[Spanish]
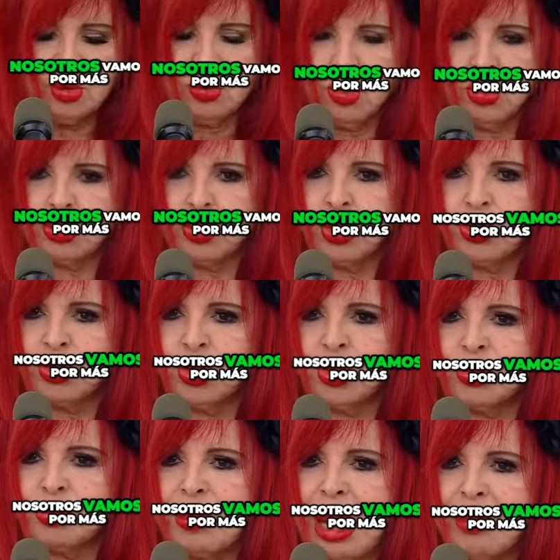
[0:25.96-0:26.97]

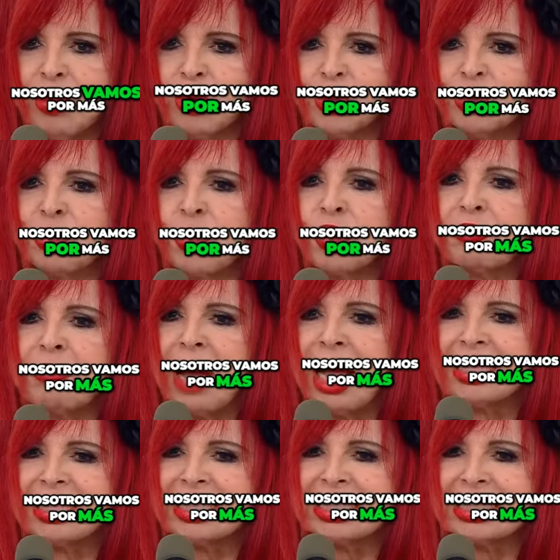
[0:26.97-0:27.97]
nosotros vamos por
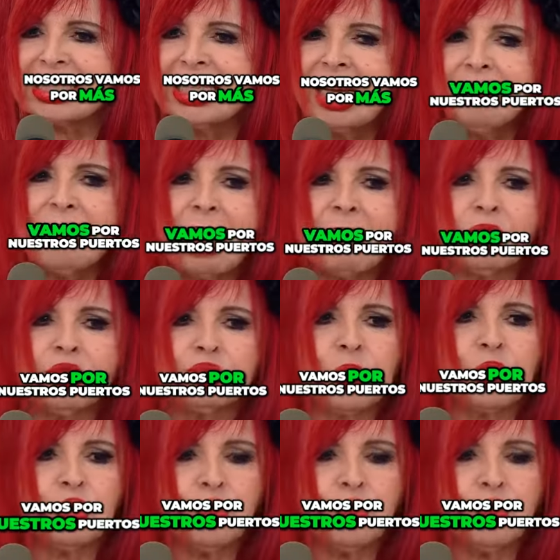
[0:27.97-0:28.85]
más, vamos por